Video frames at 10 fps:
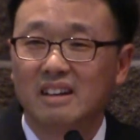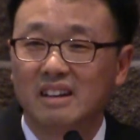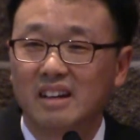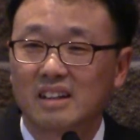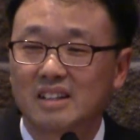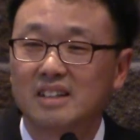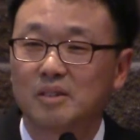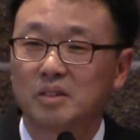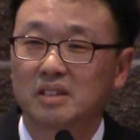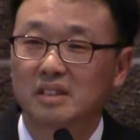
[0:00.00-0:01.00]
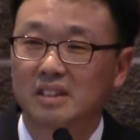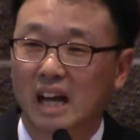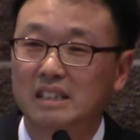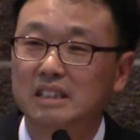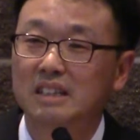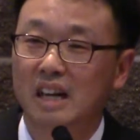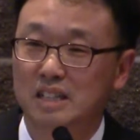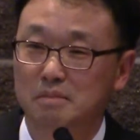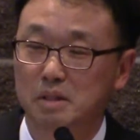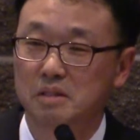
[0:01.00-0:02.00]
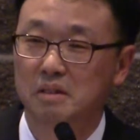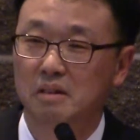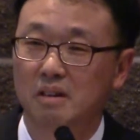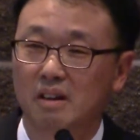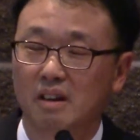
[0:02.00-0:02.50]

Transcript: 예, 그 간증을 하시면서